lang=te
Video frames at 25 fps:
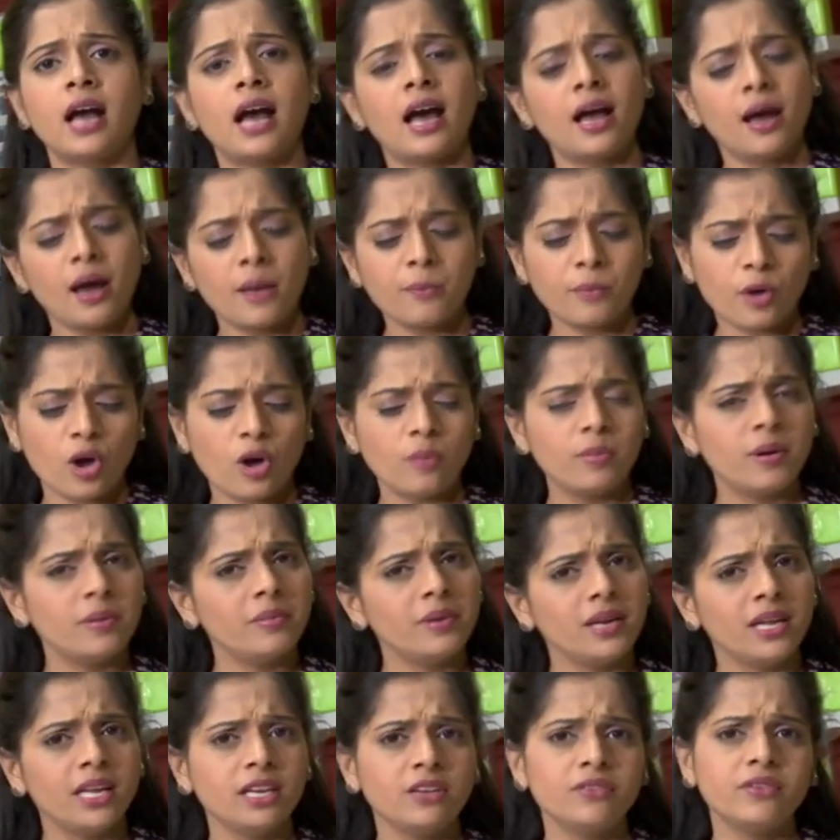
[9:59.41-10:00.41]
ఆ ప్రాబ్లం
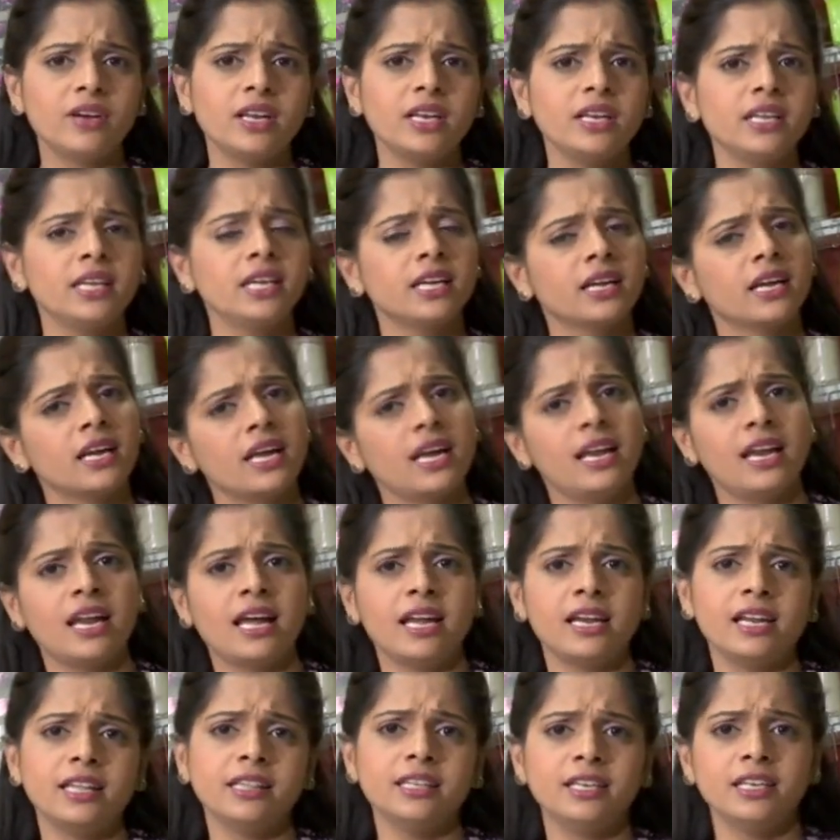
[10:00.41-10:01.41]
లేని వాళ్ళు ఇంక ఎలా
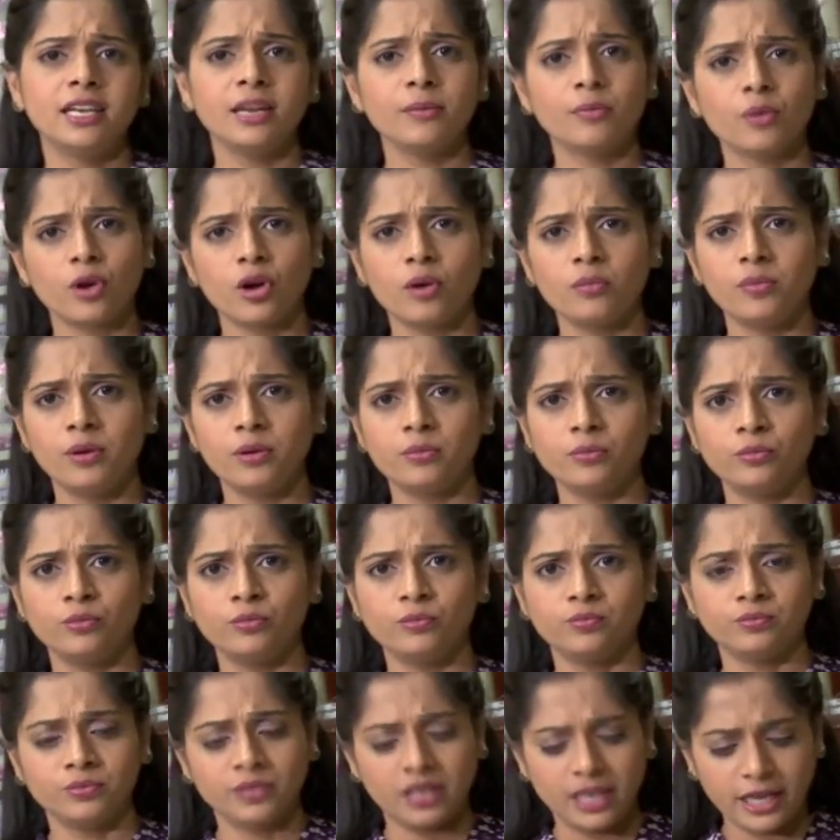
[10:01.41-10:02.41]
తింటే ప్రాబ్లం
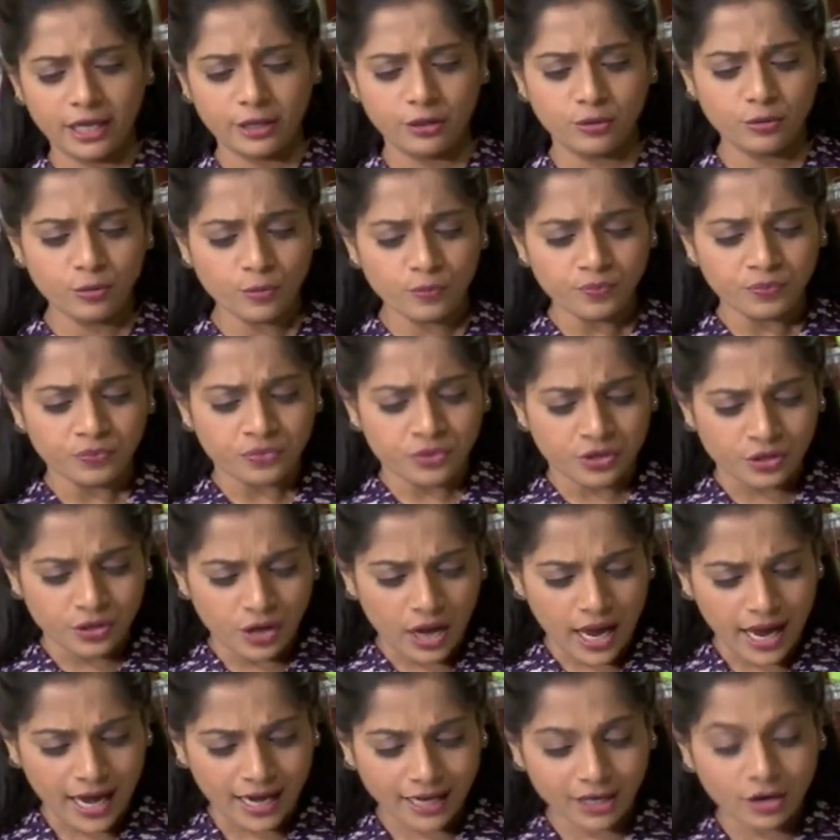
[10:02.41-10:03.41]
లేదు
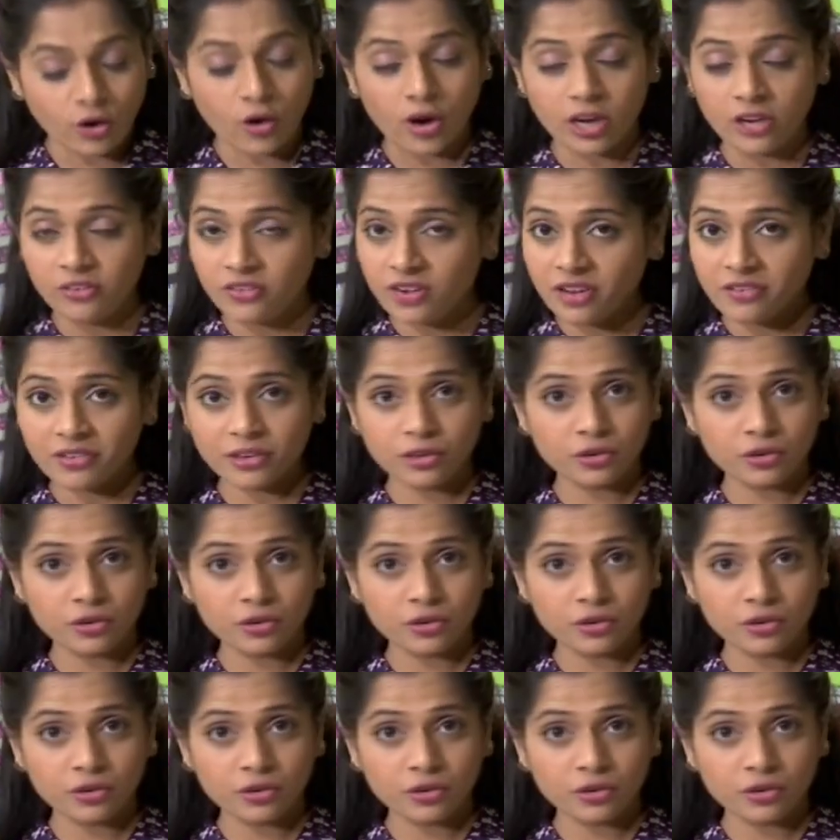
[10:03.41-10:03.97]
అండ్ కాలీఫ్లవర్